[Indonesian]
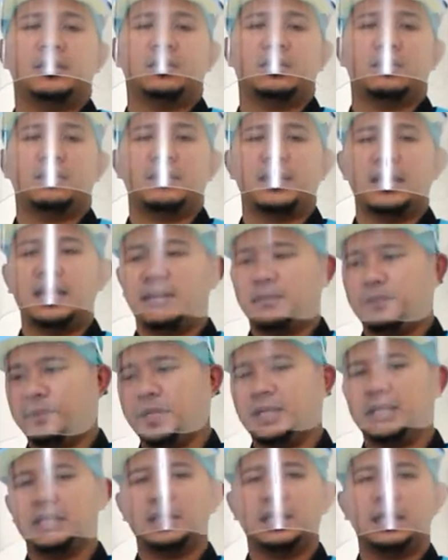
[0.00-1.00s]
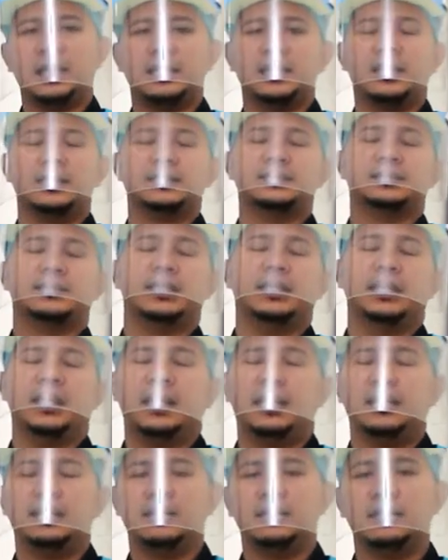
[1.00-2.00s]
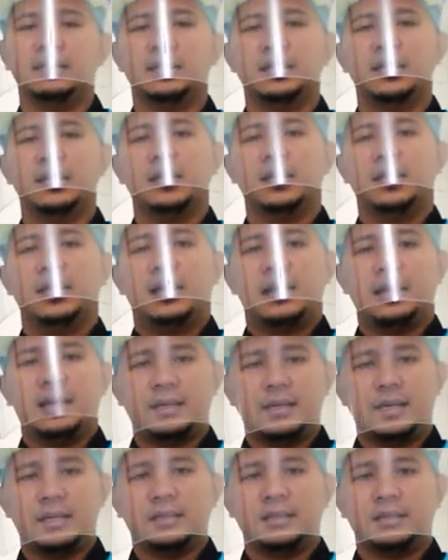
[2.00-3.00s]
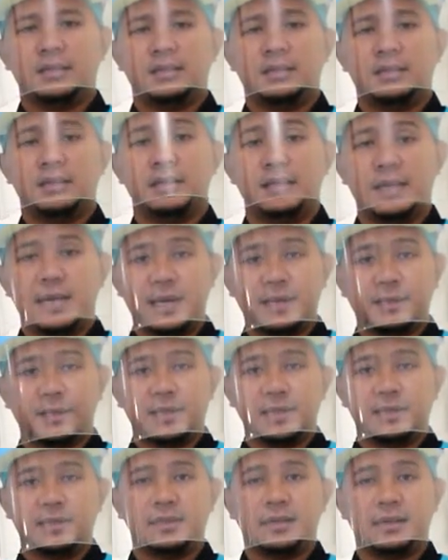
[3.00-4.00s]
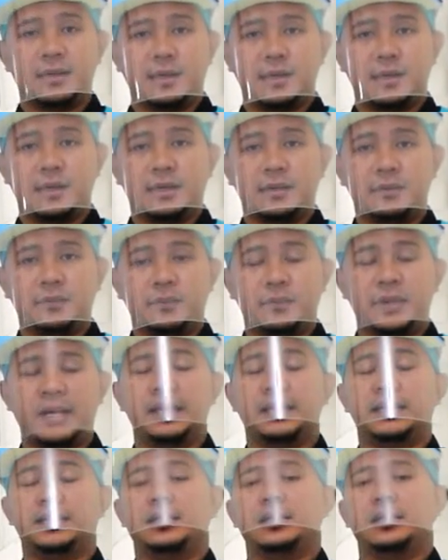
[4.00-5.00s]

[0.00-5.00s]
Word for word: normal, PGRST-nya itu akan kelihatan dengan baik.